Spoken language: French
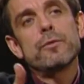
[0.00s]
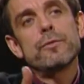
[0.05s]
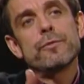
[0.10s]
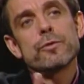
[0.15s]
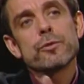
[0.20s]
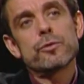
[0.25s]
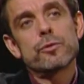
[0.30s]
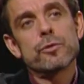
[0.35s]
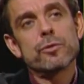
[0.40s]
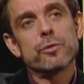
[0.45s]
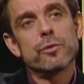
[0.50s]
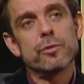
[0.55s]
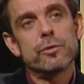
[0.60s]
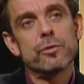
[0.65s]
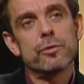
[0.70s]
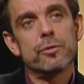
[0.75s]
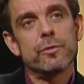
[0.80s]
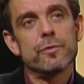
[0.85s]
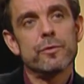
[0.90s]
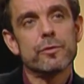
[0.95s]
de votre,
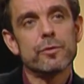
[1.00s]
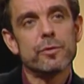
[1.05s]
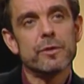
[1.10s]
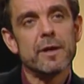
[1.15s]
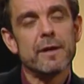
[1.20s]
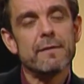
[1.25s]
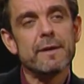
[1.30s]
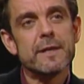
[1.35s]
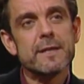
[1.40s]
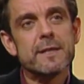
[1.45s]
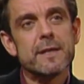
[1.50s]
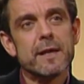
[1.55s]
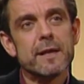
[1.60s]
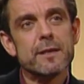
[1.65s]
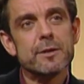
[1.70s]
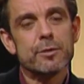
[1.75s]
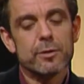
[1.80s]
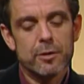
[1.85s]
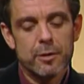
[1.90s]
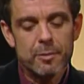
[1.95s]
euh, de votre travail, ça
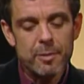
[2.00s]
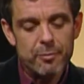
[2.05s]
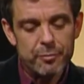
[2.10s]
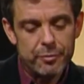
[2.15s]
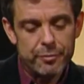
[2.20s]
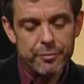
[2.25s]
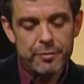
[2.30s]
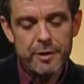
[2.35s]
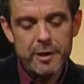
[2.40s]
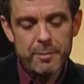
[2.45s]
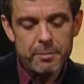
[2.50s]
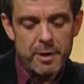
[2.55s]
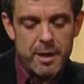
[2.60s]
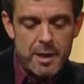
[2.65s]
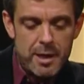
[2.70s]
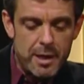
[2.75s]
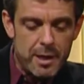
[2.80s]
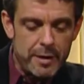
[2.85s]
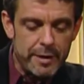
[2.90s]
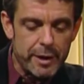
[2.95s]
reste quand même vos films,
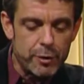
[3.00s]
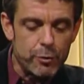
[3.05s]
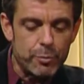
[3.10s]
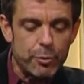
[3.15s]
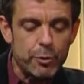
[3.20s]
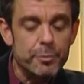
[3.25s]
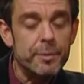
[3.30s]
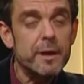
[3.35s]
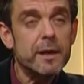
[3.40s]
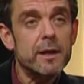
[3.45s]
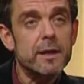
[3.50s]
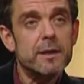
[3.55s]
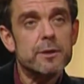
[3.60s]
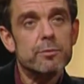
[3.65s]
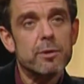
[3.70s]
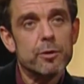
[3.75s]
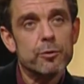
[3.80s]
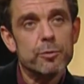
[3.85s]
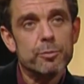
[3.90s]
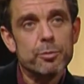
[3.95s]
avec le premier qui est
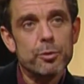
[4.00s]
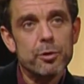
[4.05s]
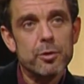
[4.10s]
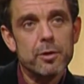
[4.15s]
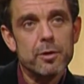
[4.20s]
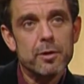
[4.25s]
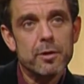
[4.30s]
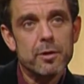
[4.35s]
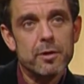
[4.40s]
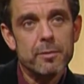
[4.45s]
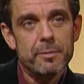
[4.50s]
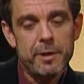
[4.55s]
Histoire de Paul en